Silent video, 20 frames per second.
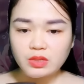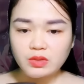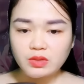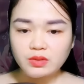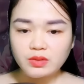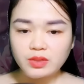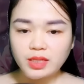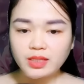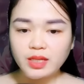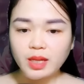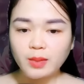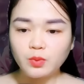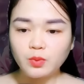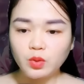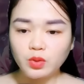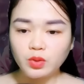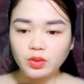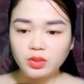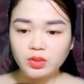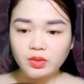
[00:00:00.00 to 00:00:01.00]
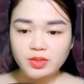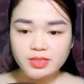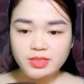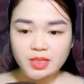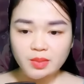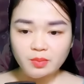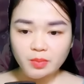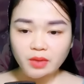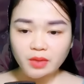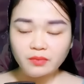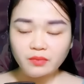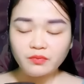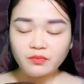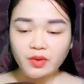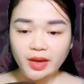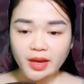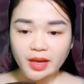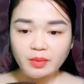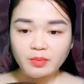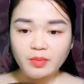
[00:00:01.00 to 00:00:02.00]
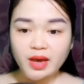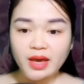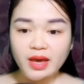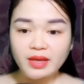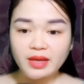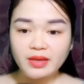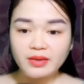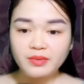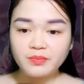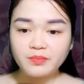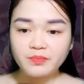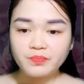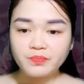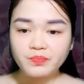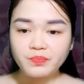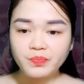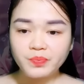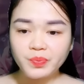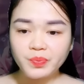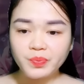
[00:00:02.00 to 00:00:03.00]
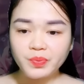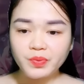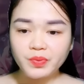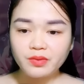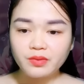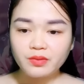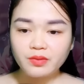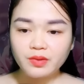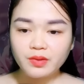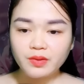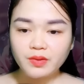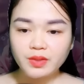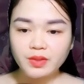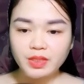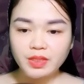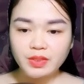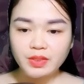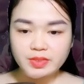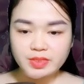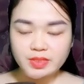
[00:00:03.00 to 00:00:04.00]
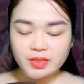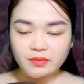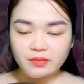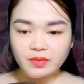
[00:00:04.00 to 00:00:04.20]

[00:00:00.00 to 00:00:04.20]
Ủa, vậy chuyện Giang Yến là sao? Sao lại có ảnh chụp đi ăn chung?